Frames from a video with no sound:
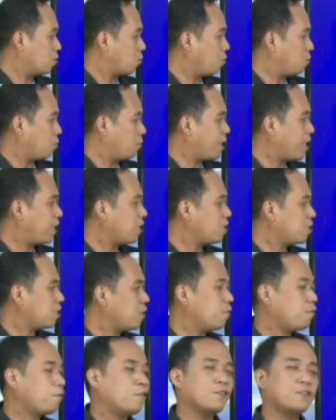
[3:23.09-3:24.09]

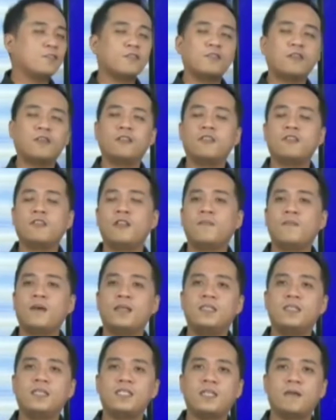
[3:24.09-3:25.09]
24 to 32
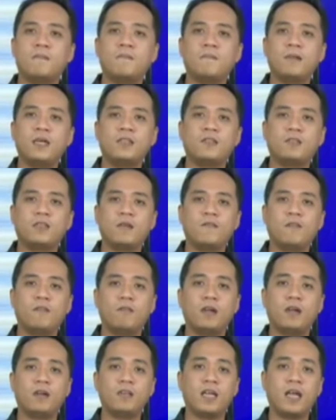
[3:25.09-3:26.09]
naman dyan sa Metro
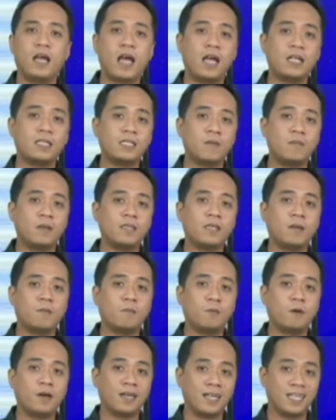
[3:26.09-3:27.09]
Davao area at sa may
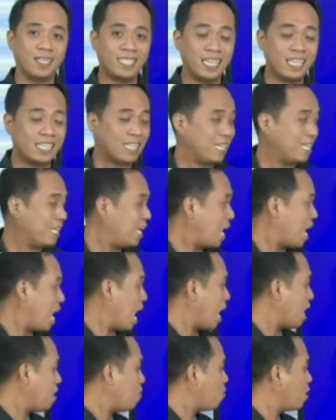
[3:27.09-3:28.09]
City
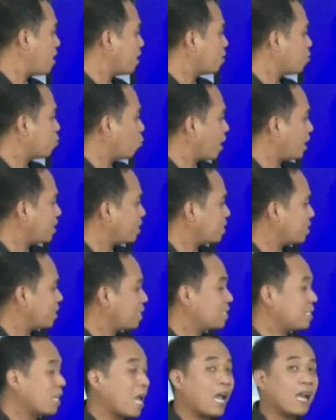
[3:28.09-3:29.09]
ay mula
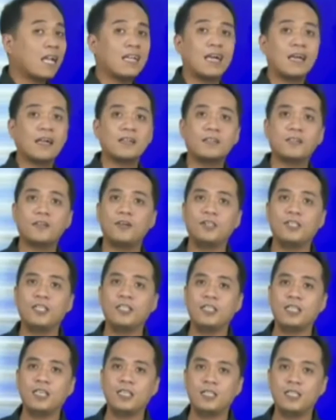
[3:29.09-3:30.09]
26 hanggang
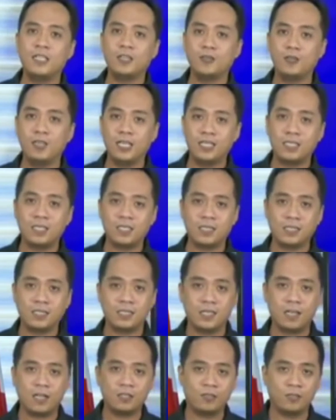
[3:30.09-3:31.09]
33 degrees
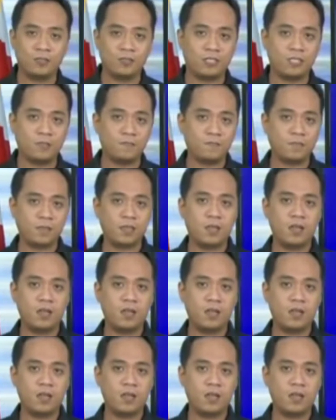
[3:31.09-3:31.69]
Celsius.